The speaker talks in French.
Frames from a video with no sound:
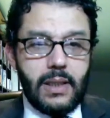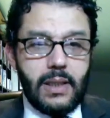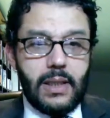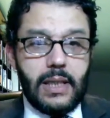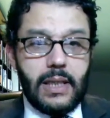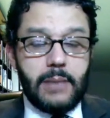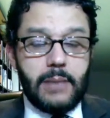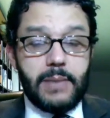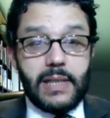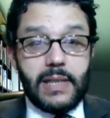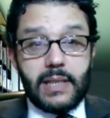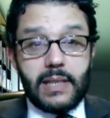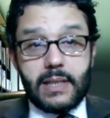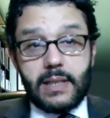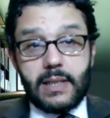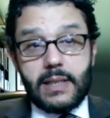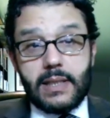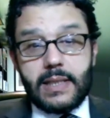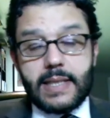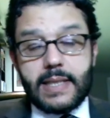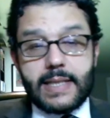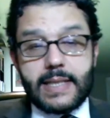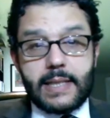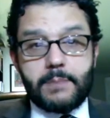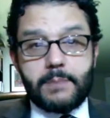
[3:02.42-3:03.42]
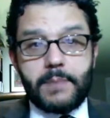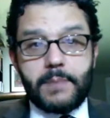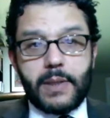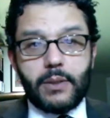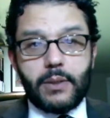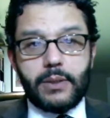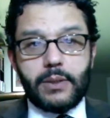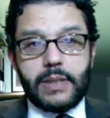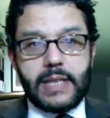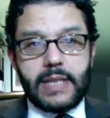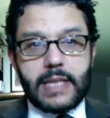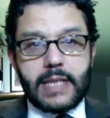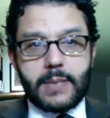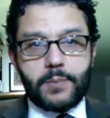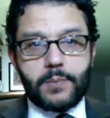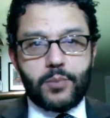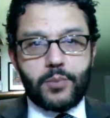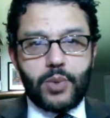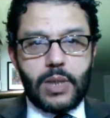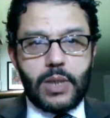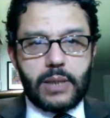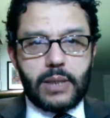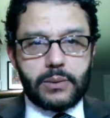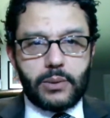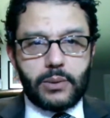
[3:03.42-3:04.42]
Eh bien, cette période
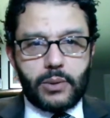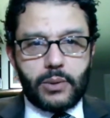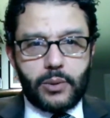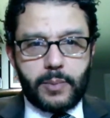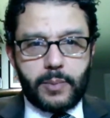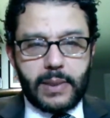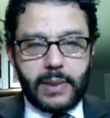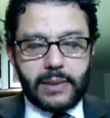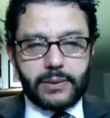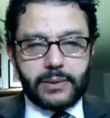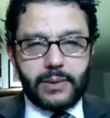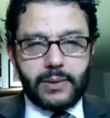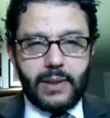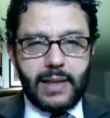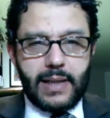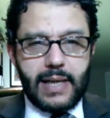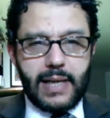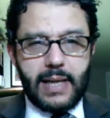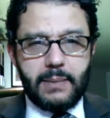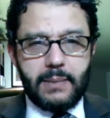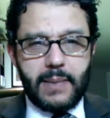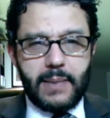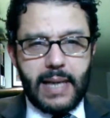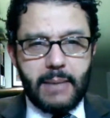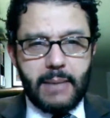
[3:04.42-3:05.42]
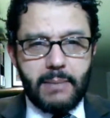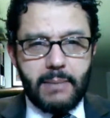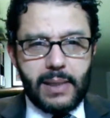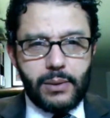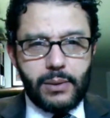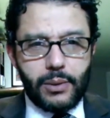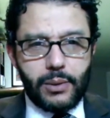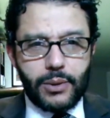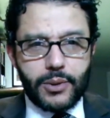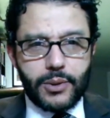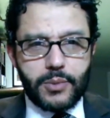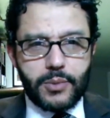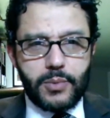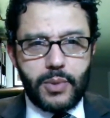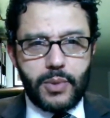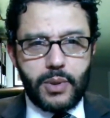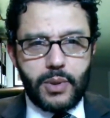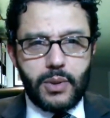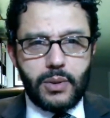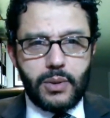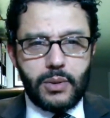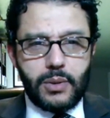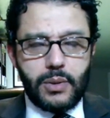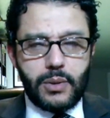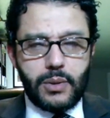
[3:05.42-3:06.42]
d'espoir dont le printemps arabe a
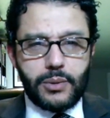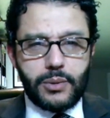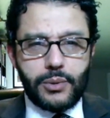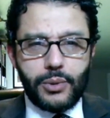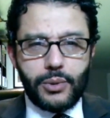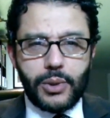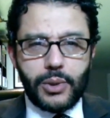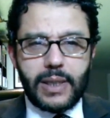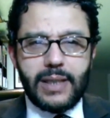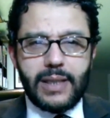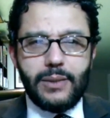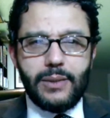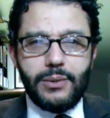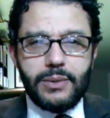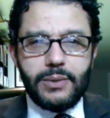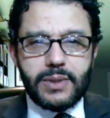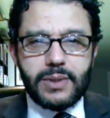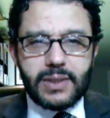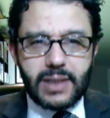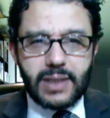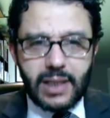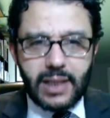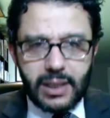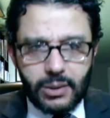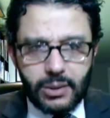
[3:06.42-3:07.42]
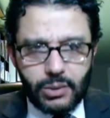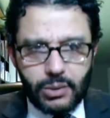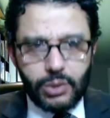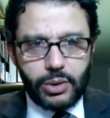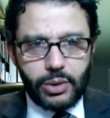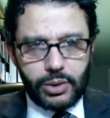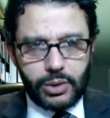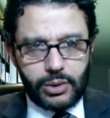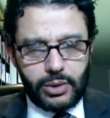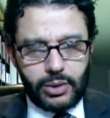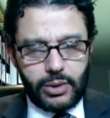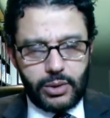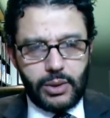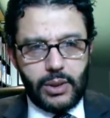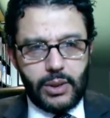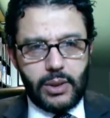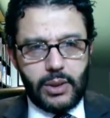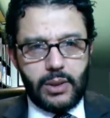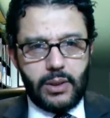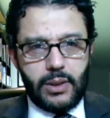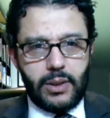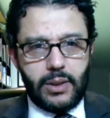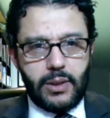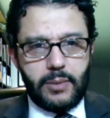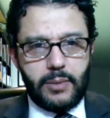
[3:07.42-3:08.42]
malheureusement euh, duré une très courte
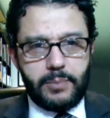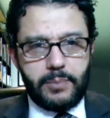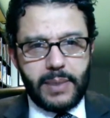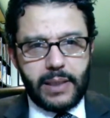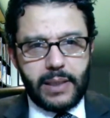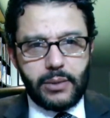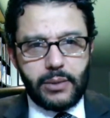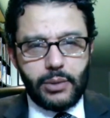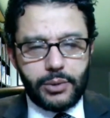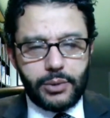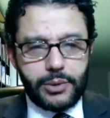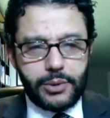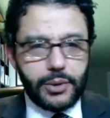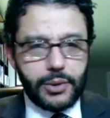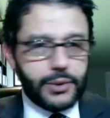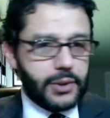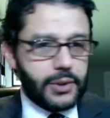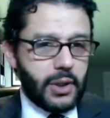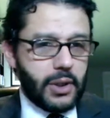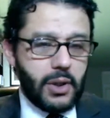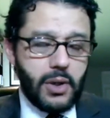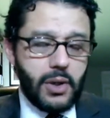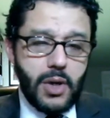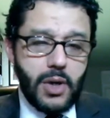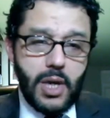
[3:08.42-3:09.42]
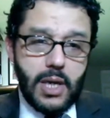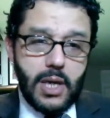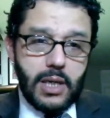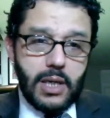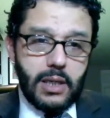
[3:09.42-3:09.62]
euh, période de temps,